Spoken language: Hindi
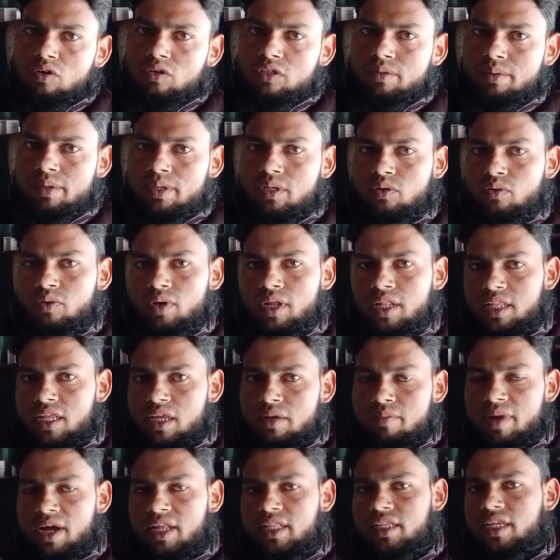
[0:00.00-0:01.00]
उसके बाद ट्वेल्थ
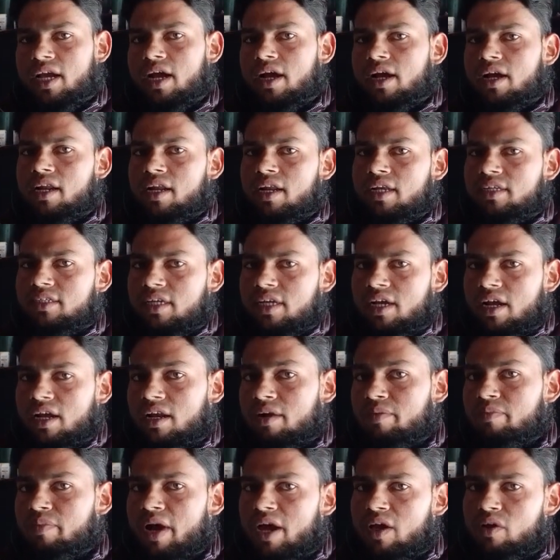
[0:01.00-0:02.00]
के बाद क्या करना चाहिए
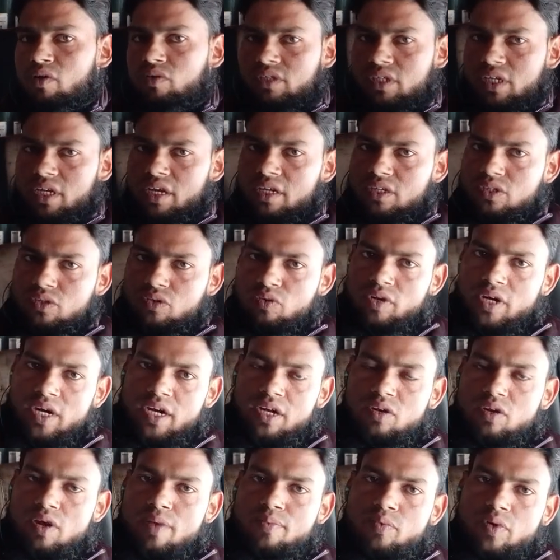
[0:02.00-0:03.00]
अगर बायोलॉजी के
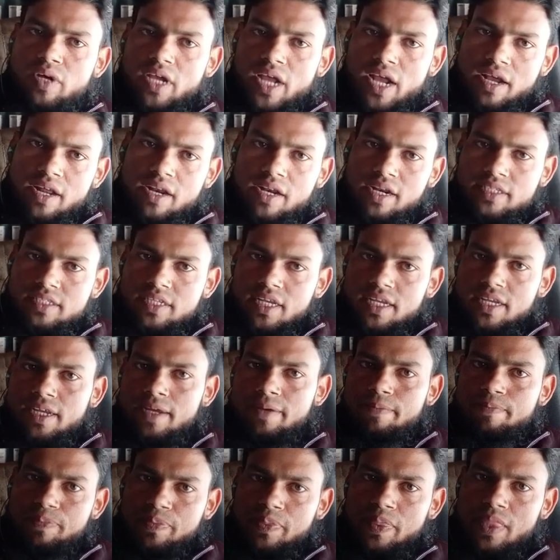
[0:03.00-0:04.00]
स्टूडेंट तो आपको क्या करना
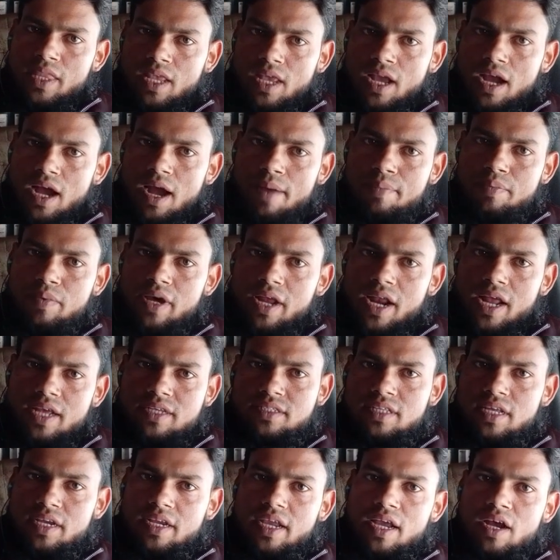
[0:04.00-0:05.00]
चाहिए आपका
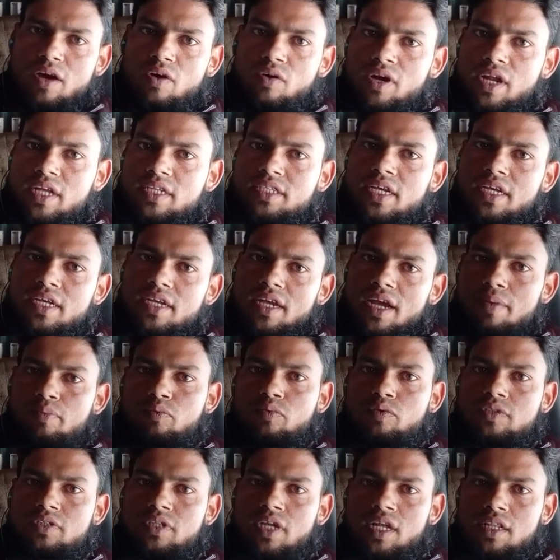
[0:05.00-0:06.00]
रास्ता क्या होना चाहिए
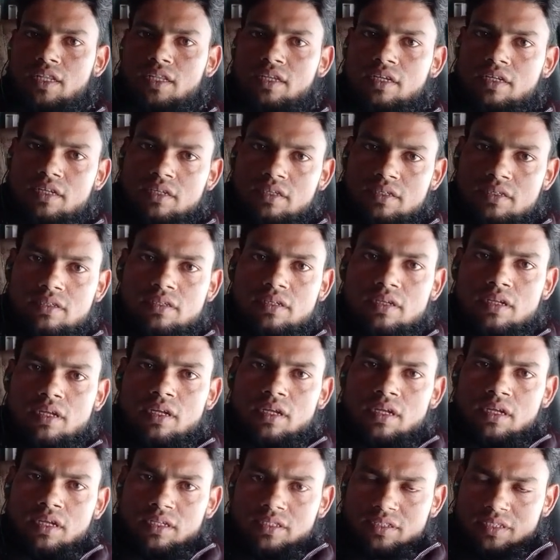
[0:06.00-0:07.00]
आपको जल्द
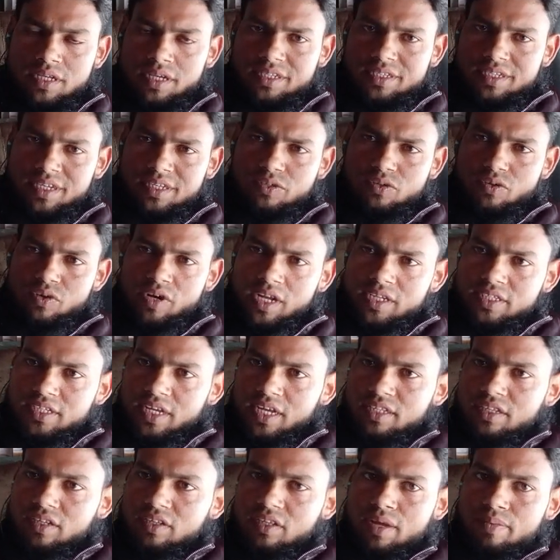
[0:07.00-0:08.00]
सक्सेस होना
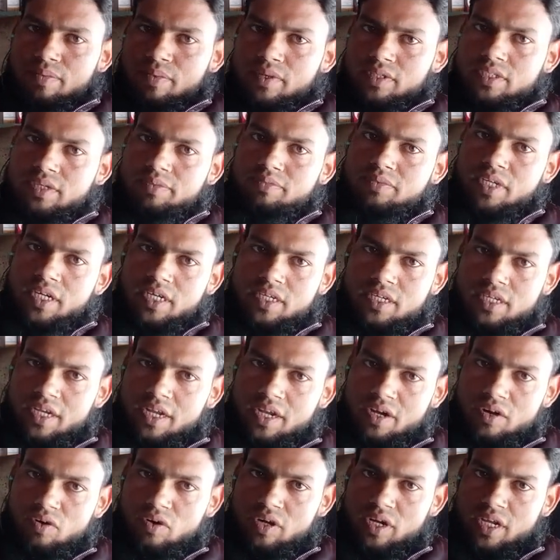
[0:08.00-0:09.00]
चाहते हैं तो आपका सब्जेक्ट के
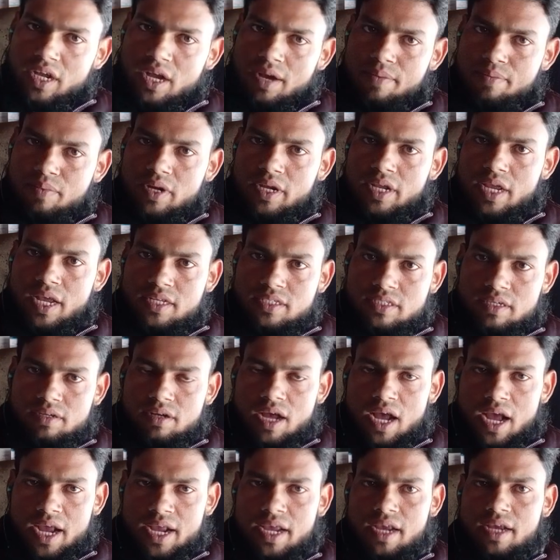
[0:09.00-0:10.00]
अकॉर्डिंग आपको क्या सब,
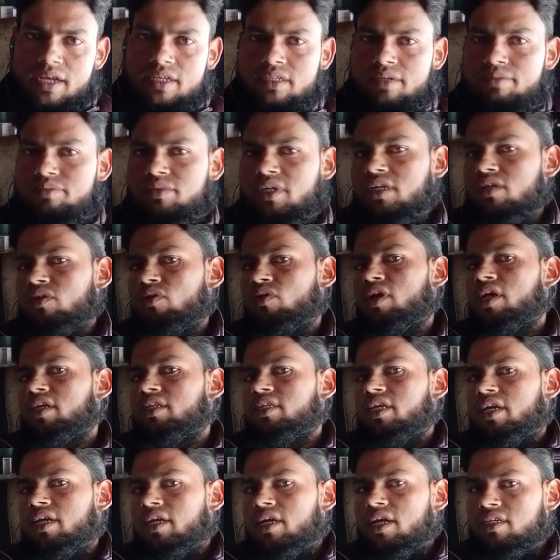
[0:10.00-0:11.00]
आगे का सब्जेक्ट होना
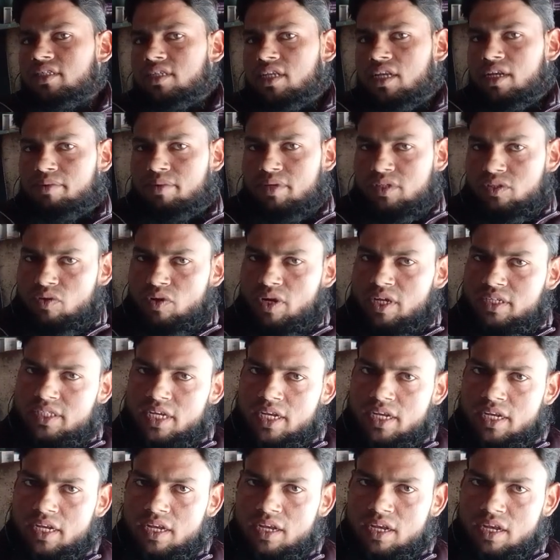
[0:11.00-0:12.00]
चाहिए क्या सिलेबस होना
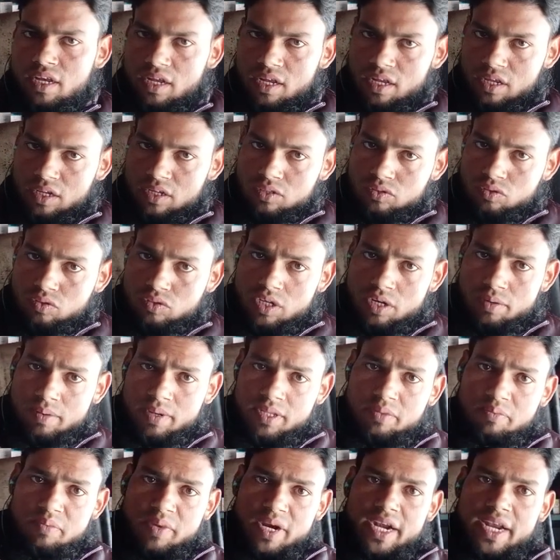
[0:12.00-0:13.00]
चाहिए दूसरी
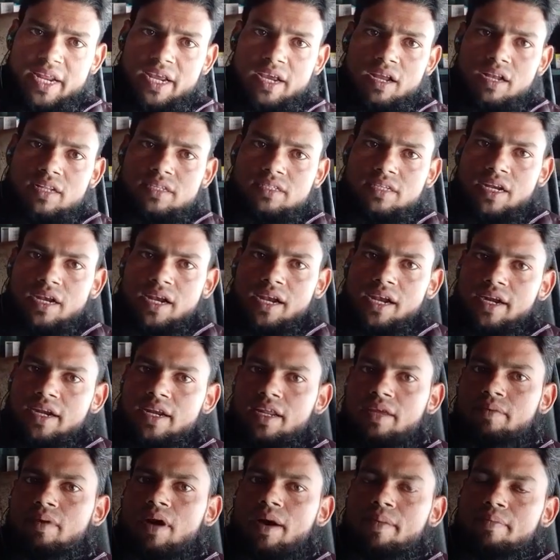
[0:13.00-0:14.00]
बात मेडिकल से
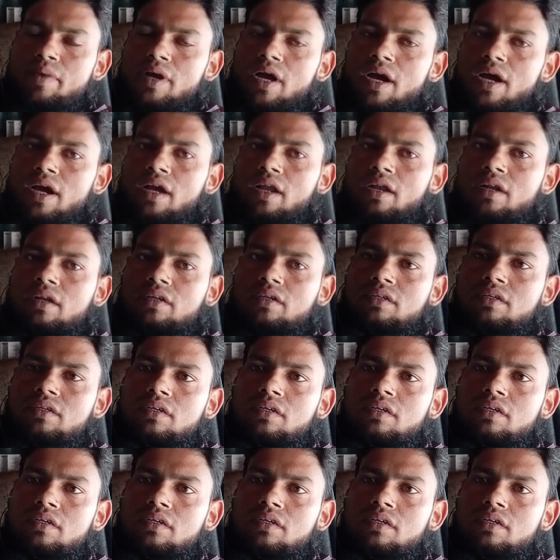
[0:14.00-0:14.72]
रिलेटिव आपका अगर